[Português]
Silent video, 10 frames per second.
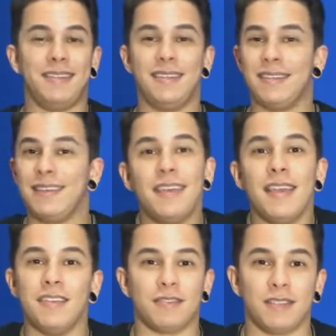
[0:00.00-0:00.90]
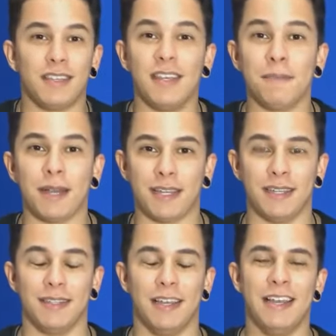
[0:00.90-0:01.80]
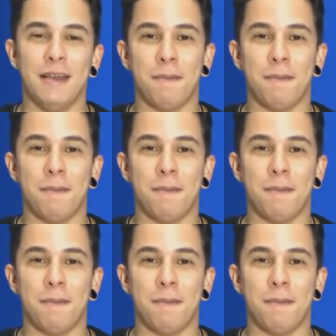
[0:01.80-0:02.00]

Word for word: O que, que é isso? O que, que é baqueta?